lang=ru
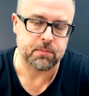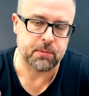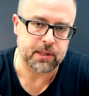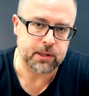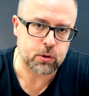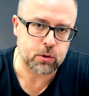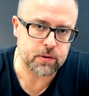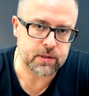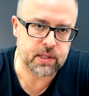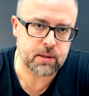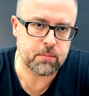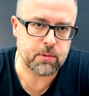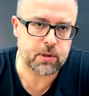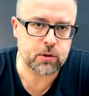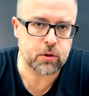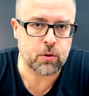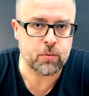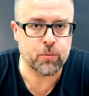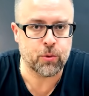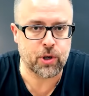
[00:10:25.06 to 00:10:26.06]
московским
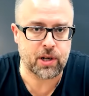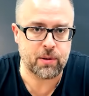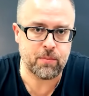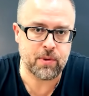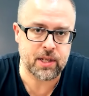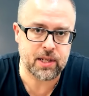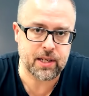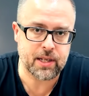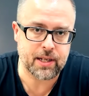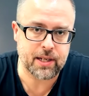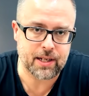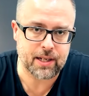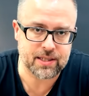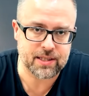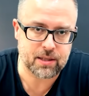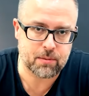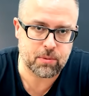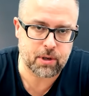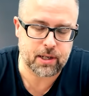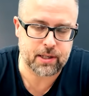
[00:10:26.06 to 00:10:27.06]
битом более-менее я
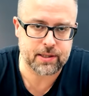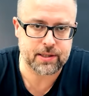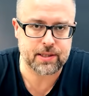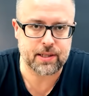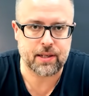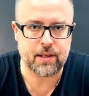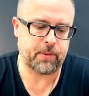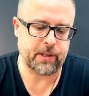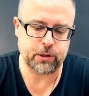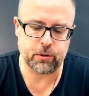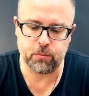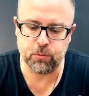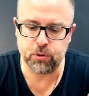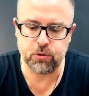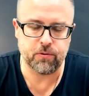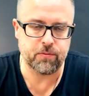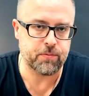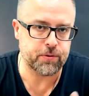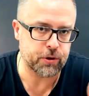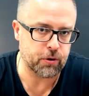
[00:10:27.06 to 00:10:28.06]
разобрался. Потом
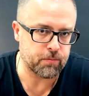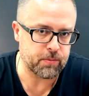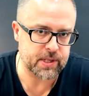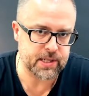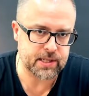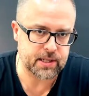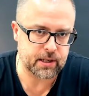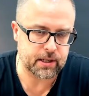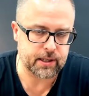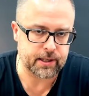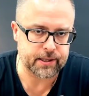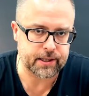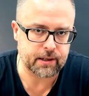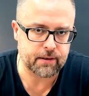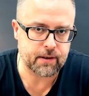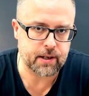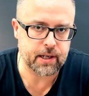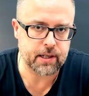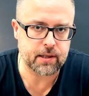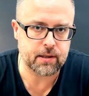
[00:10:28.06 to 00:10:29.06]
буду все вместе
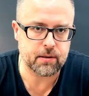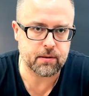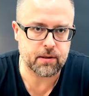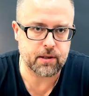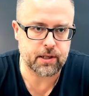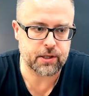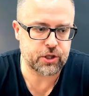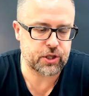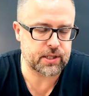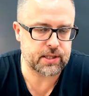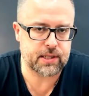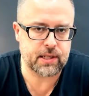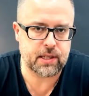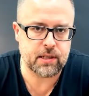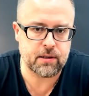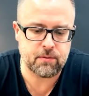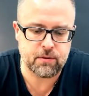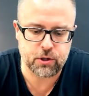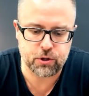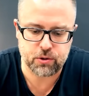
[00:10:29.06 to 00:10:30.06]
галтовать, а сейчас я
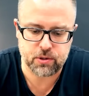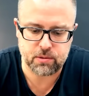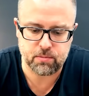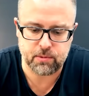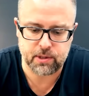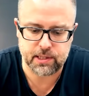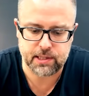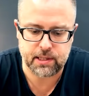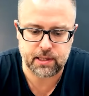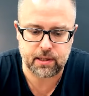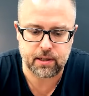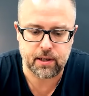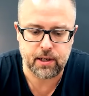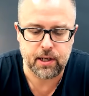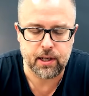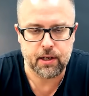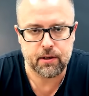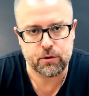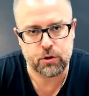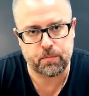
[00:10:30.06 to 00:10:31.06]
не вижу смысла.
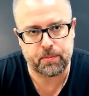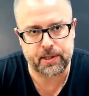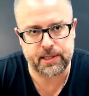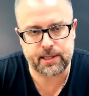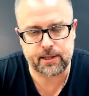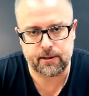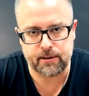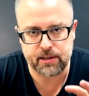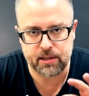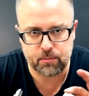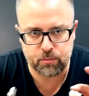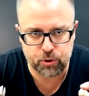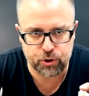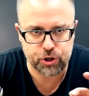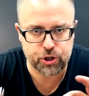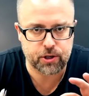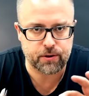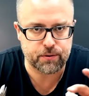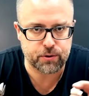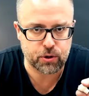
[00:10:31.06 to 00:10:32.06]
Все поставил
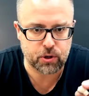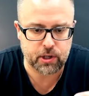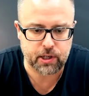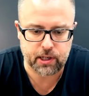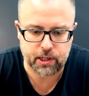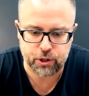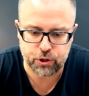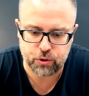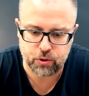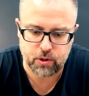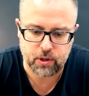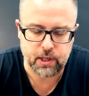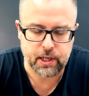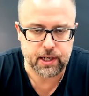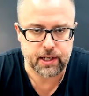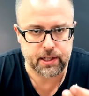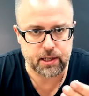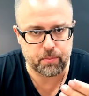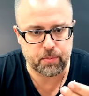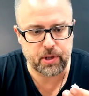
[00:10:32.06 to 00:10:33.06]
замочки, все хорошо.
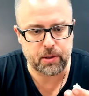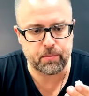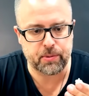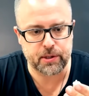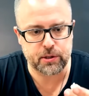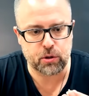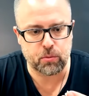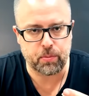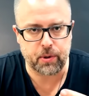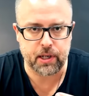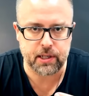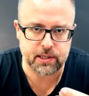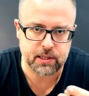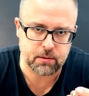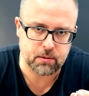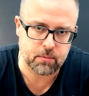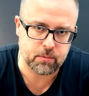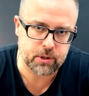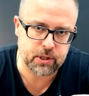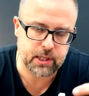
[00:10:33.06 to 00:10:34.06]
Теперь приступаю к
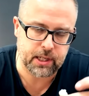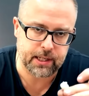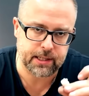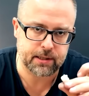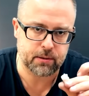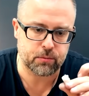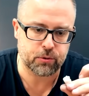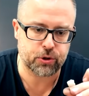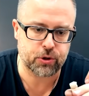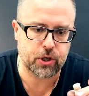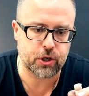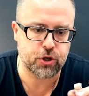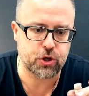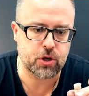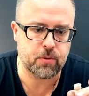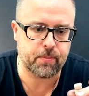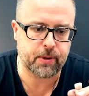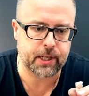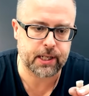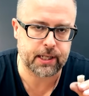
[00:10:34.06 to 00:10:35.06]
самому интересному, что я еще
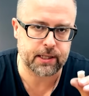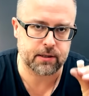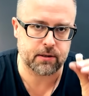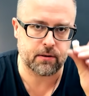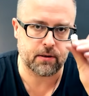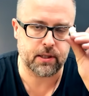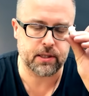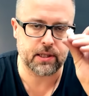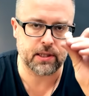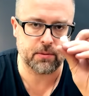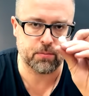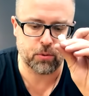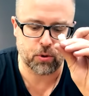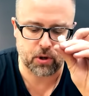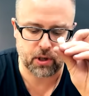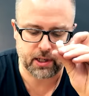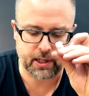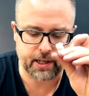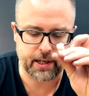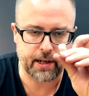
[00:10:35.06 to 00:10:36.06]
не показывал. Это
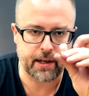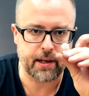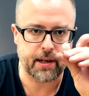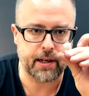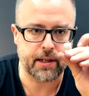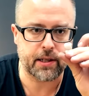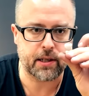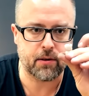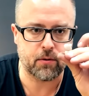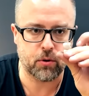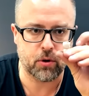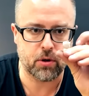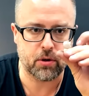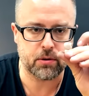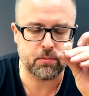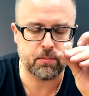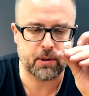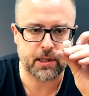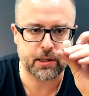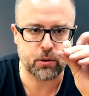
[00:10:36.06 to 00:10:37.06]
сборка
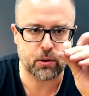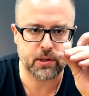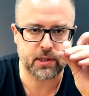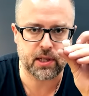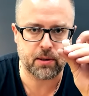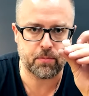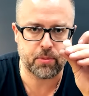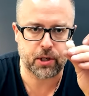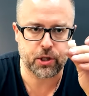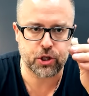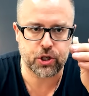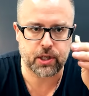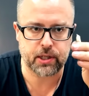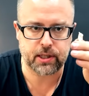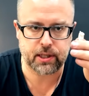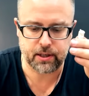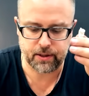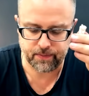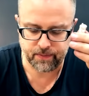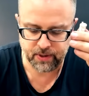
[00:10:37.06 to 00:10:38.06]
литьевой боксерской
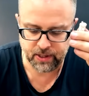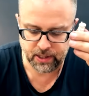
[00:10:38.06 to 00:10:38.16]
перчатки.